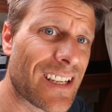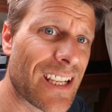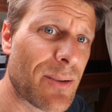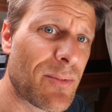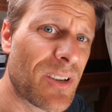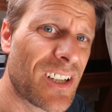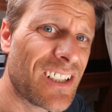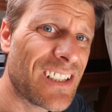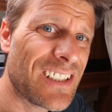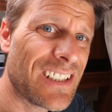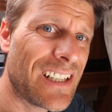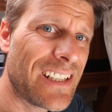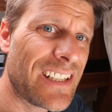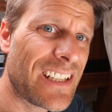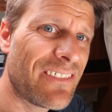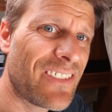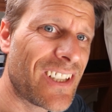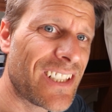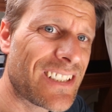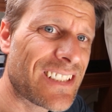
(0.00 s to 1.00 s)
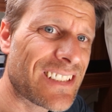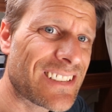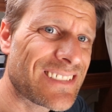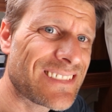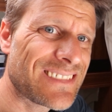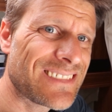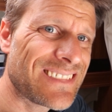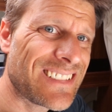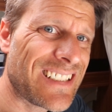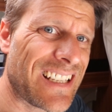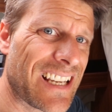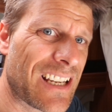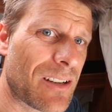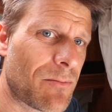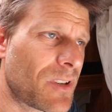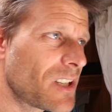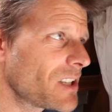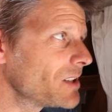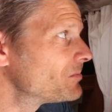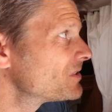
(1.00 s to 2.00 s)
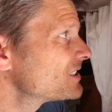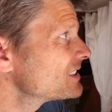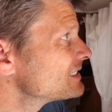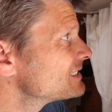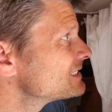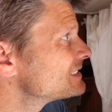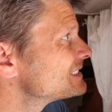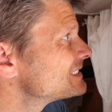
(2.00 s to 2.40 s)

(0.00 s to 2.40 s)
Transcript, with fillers: Kleber an der Wand hängen bleibt.